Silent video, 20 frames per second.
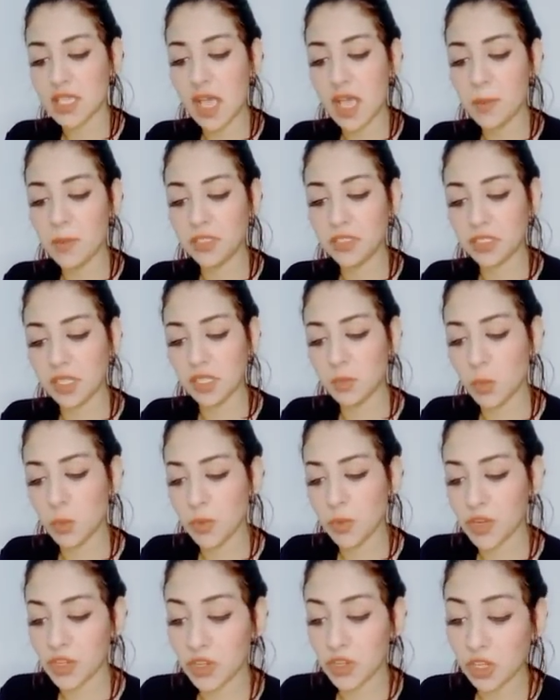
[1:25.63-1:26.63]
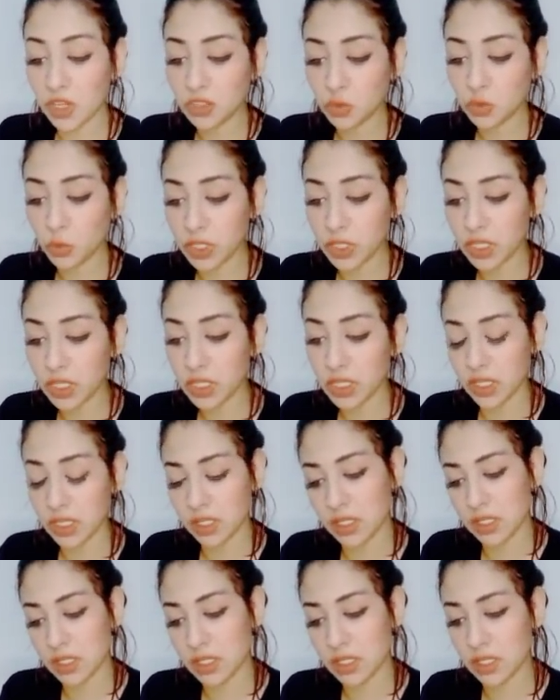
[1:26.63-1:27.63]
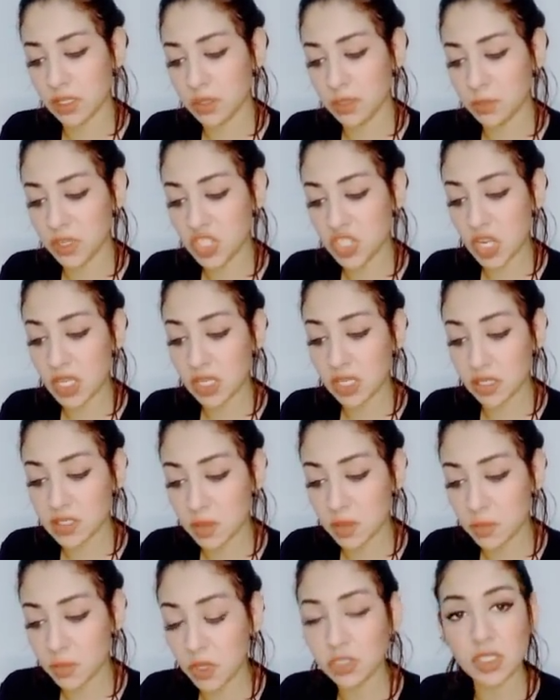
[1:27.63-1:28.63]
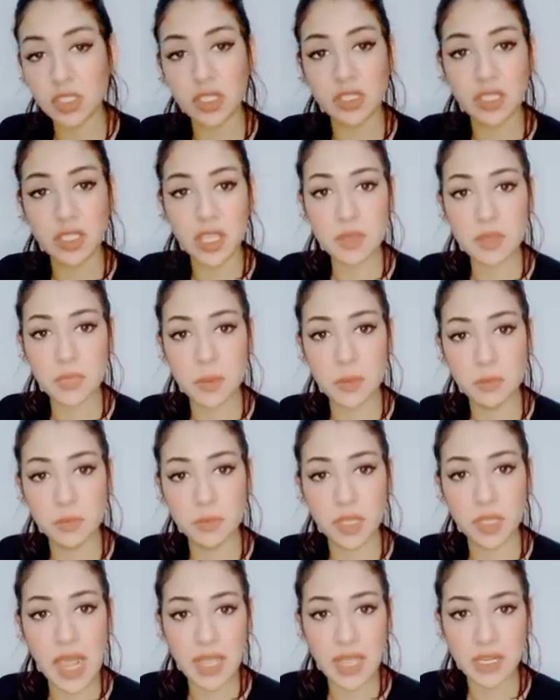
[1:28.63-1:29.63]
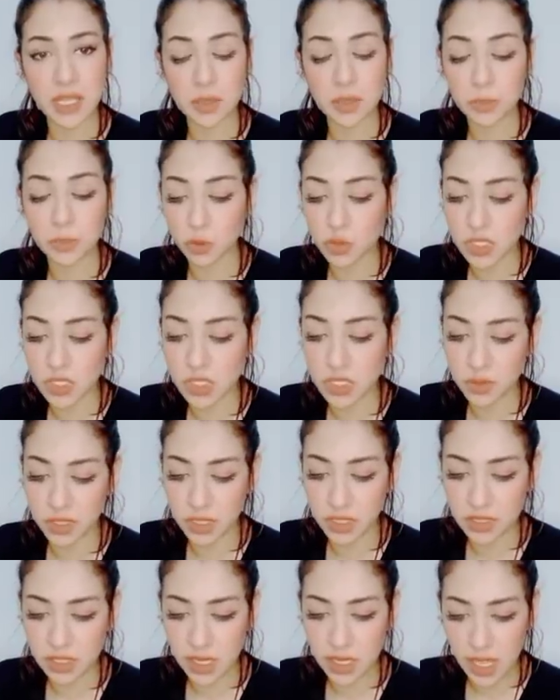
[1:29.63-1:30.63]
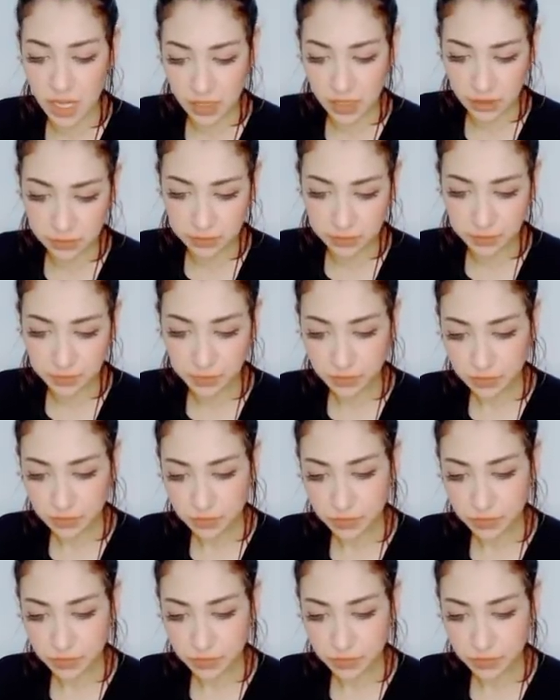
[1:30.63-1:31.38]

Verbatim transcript: زحمه المباريات ومشاكل آه، الاصابات اللي دايما باللعنه بتصيب النادي الاهلي